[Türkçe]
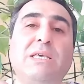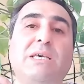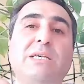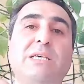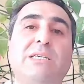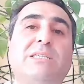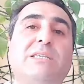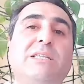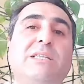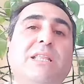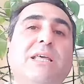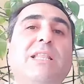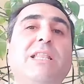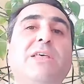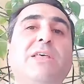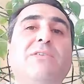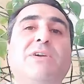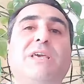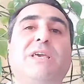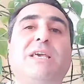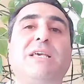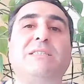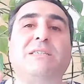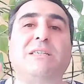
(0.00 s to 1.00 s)
kesinlikle
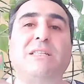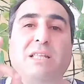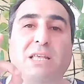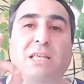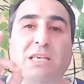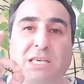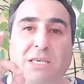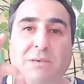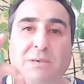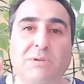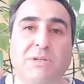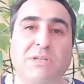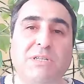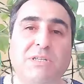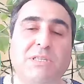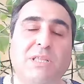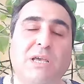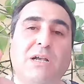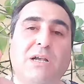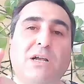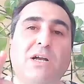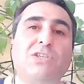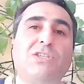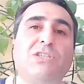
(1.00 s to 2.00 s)
ve kesinlikle
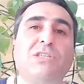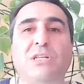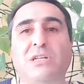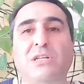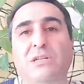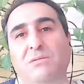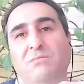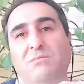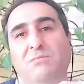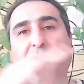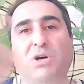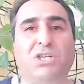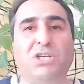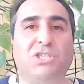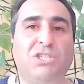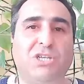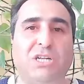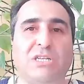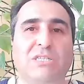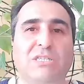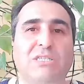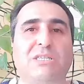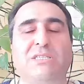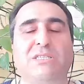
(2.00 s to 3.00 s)
kibirden kaçının
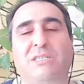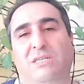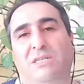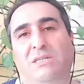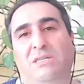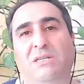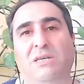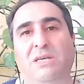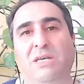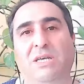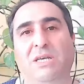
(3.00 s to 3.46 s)
başarı sizin.